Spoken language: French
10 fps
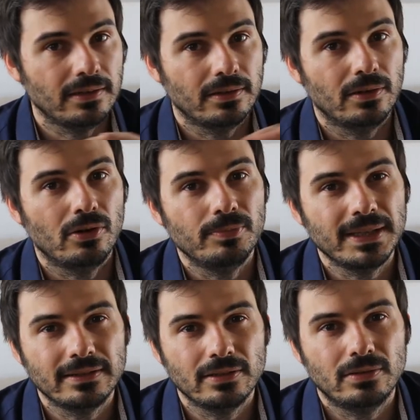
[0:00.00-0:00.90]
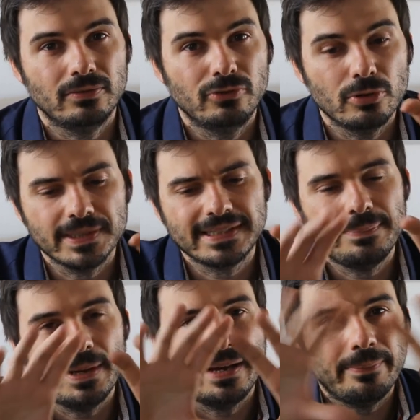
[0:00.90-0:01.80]
euh, en mettant, vous
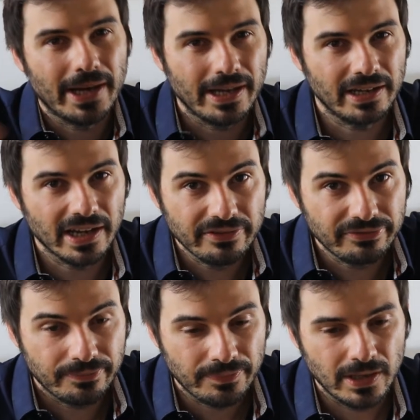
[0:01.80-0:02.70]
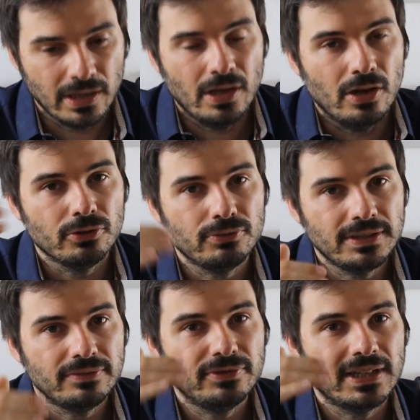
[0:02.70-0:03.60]
commencez par un paragraphe,
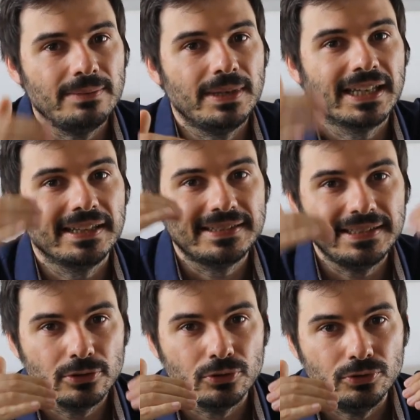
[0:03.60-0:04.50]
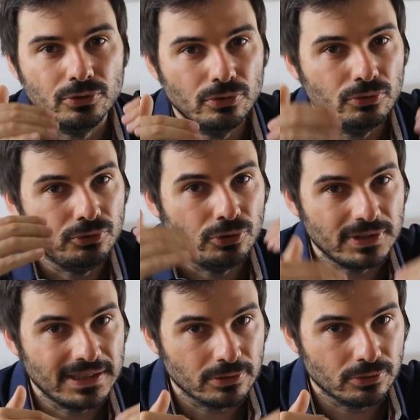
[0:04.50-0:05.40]
ensuite vous allez mettre un titre 2 ou
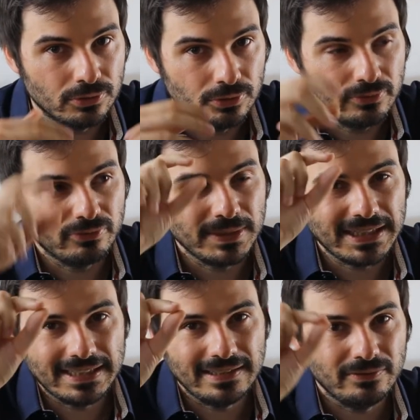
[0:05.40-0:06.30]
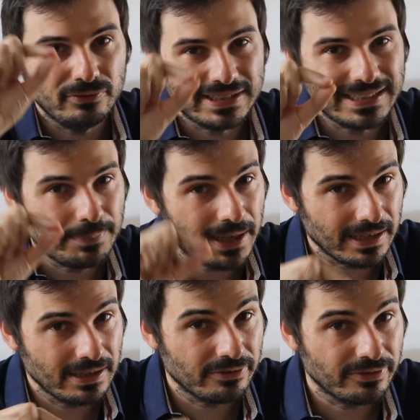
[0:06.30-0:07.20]
deux titres 2, vous, mettez des, vous
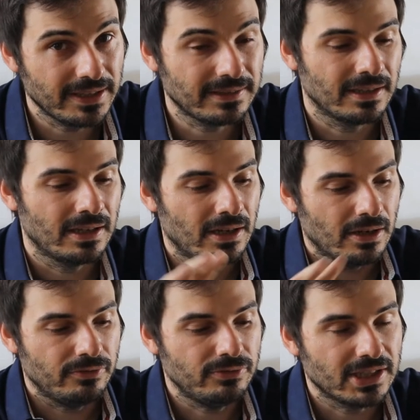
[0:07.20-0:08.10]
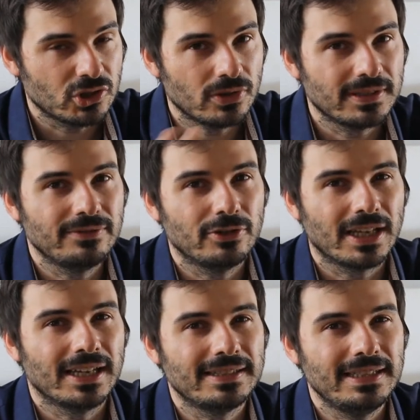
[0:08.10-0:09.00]
séparez en fait vous agencez
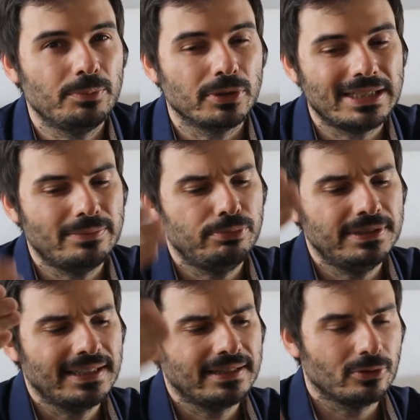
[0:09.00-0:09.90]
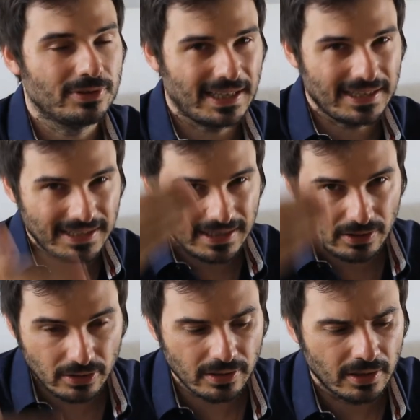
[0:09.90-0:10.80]
votre article pour qu'il puisse être scanné à
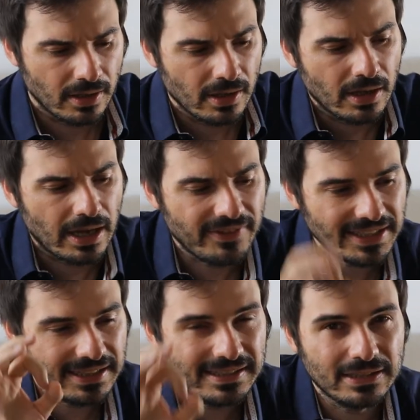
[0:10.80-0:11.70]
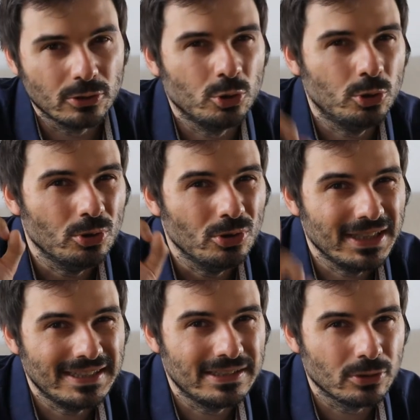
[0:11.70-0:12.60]
l'œil avec des titres 2,
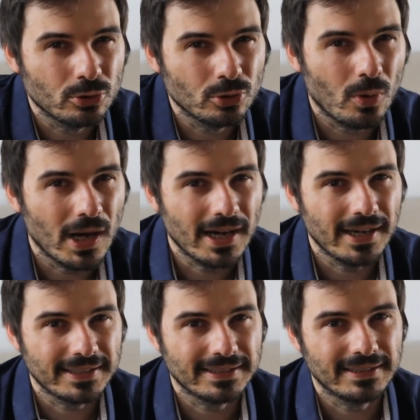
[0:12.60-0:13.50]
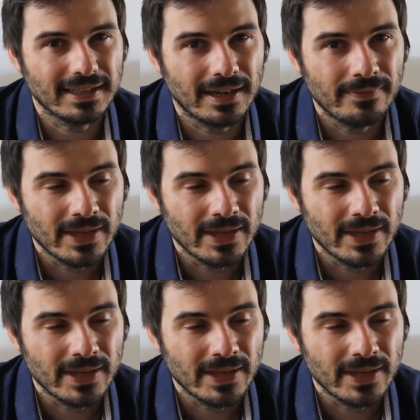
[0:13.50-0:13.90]
des titres 3, etc.